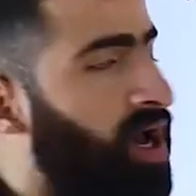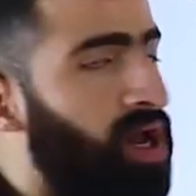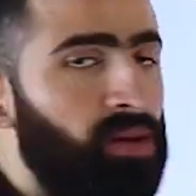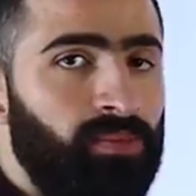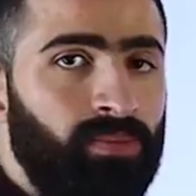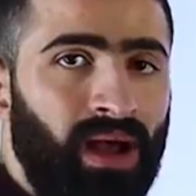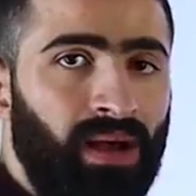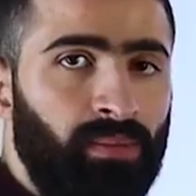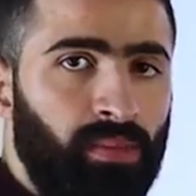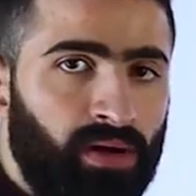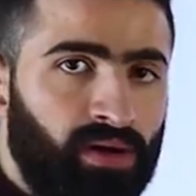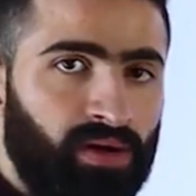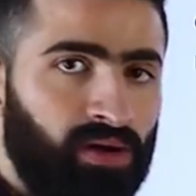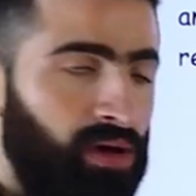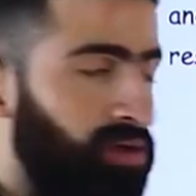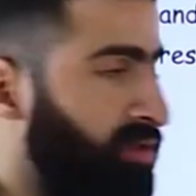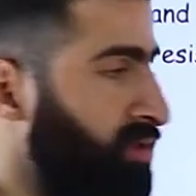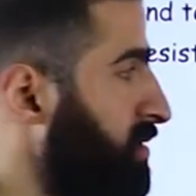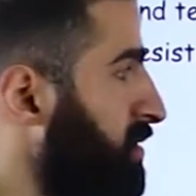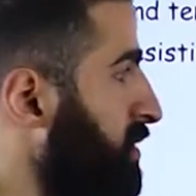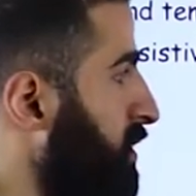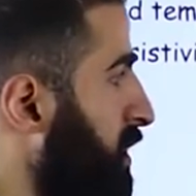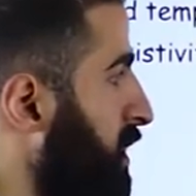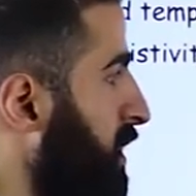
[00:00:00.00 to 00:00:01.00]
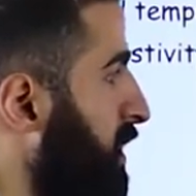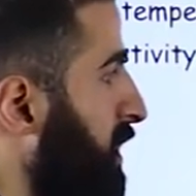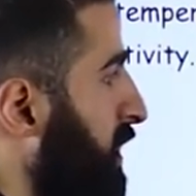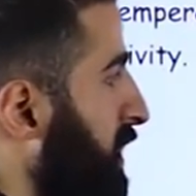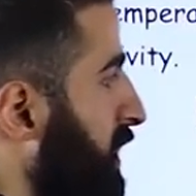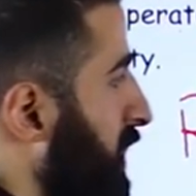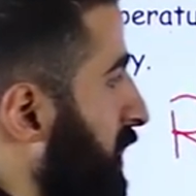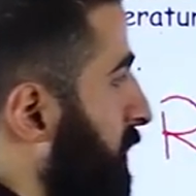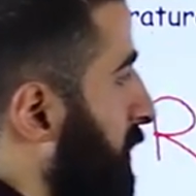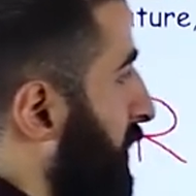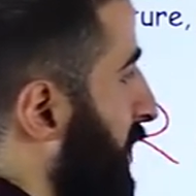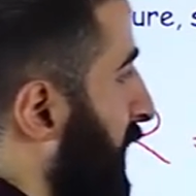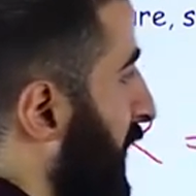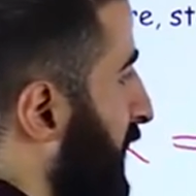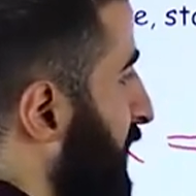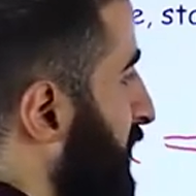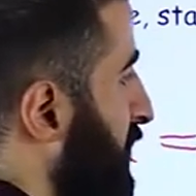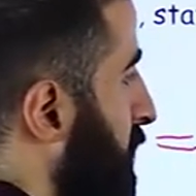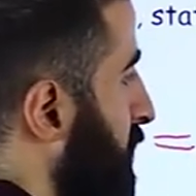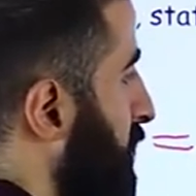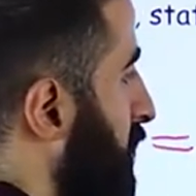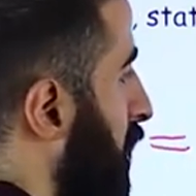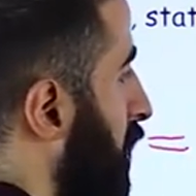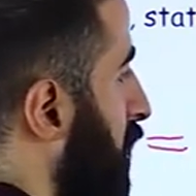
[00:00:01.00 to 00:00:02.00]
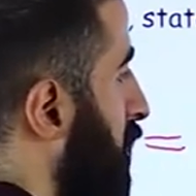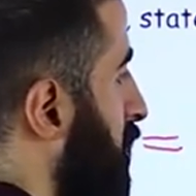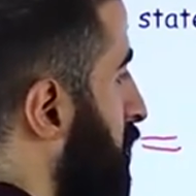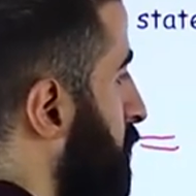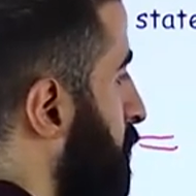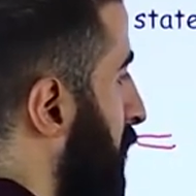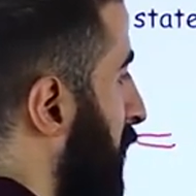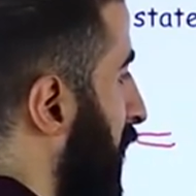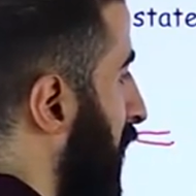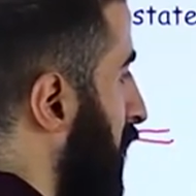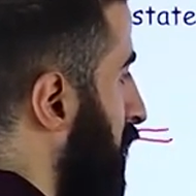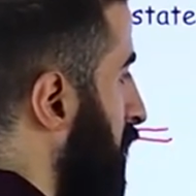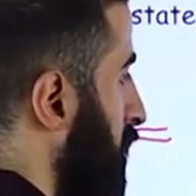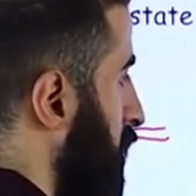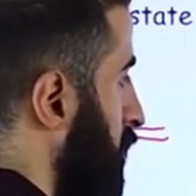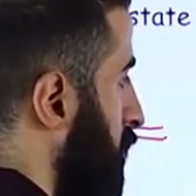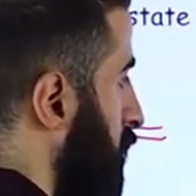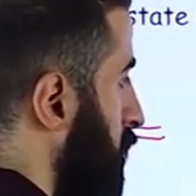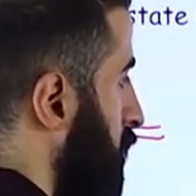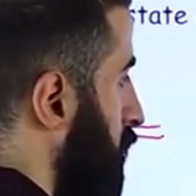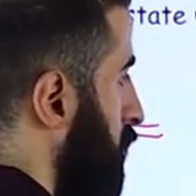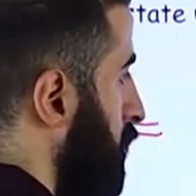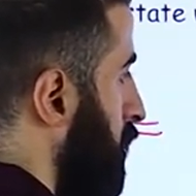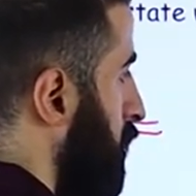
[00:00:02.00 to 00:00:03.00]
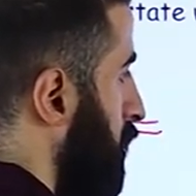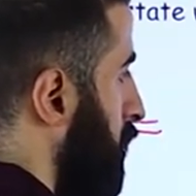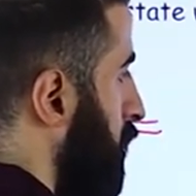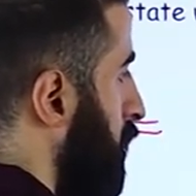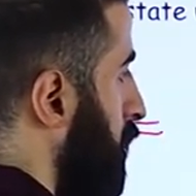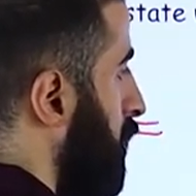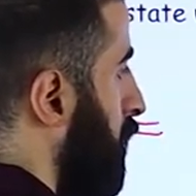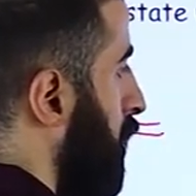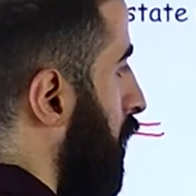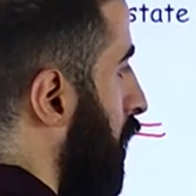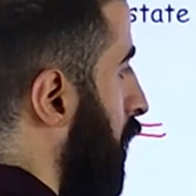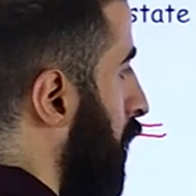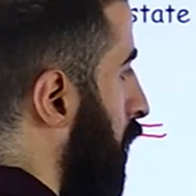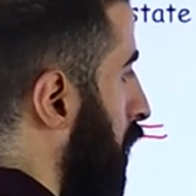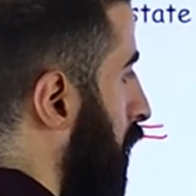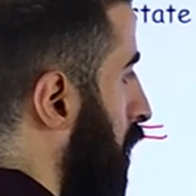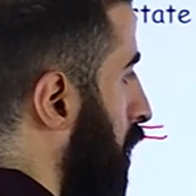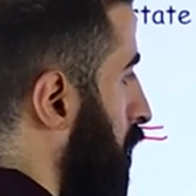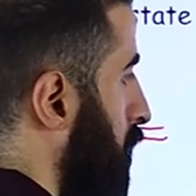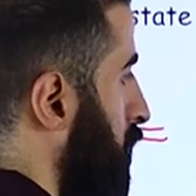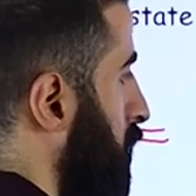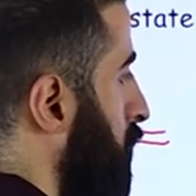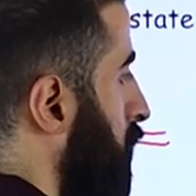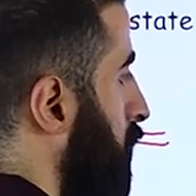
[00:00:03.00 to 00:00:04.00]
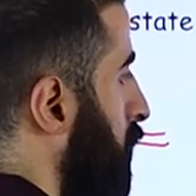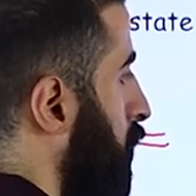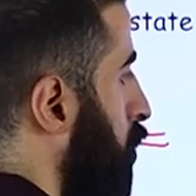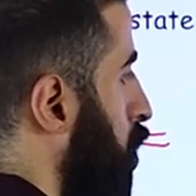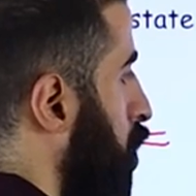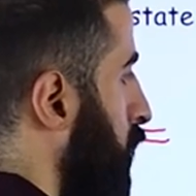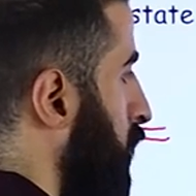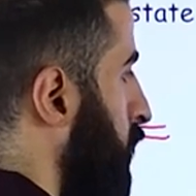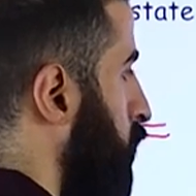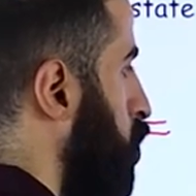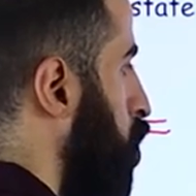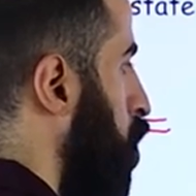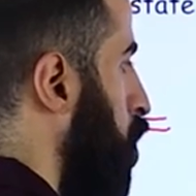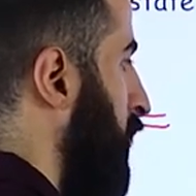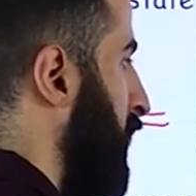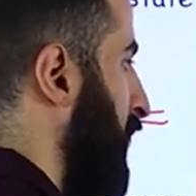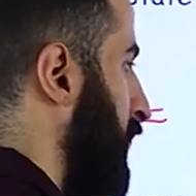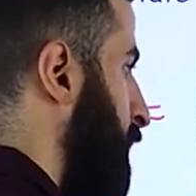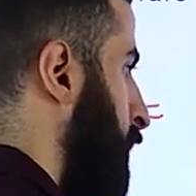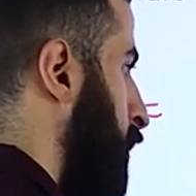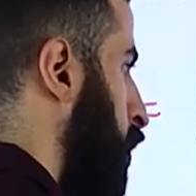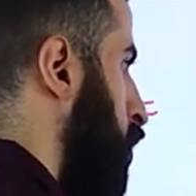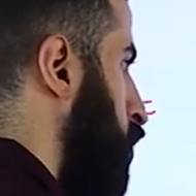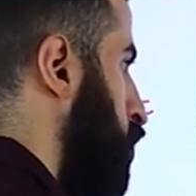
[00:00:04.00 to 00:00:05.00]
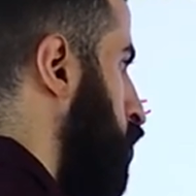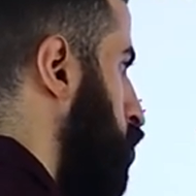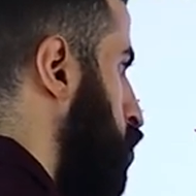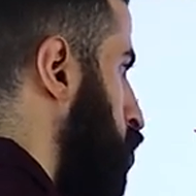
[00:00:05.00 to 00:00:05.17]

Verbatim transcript: اربع مرات يبقى انا هكتب هنا اربعه ار الكل باور